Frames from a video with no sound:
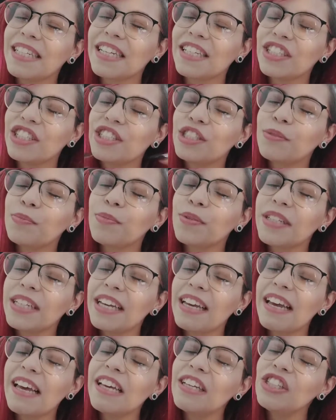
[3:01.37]
da gente, porque
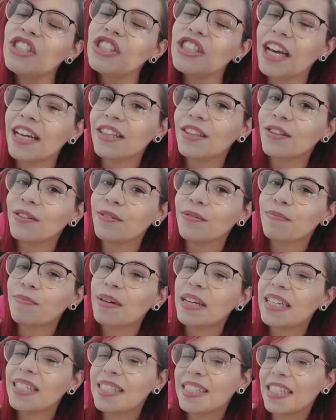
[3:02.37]
é chato.
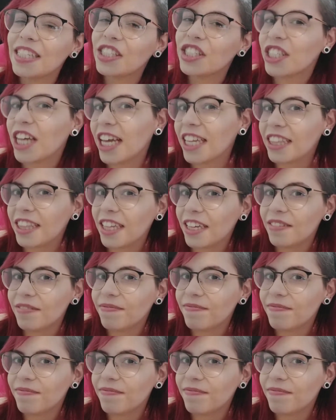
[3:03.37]
Para de ser chata.